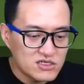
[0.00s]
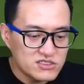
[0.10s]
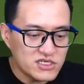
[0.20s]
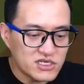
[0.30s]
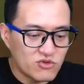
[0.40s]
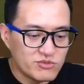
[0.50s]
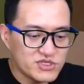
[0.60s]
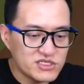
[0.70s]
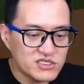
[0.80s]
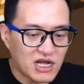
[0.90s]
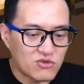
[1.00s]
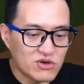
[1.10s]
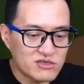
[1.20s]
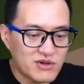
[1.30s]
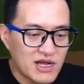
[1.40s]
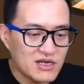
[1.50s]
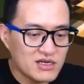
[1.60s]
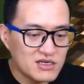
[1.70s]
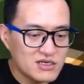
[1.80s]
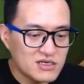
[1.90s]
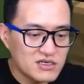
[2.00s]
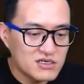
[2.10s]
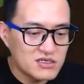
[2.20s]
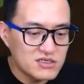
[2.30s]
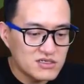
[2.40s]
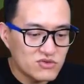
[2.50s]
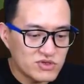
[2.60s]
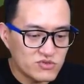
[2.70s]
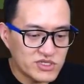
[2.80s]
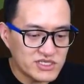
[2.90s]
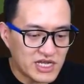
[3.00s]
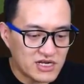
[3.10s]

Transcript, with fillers: 这个我们已经打过了是吧？我我先踩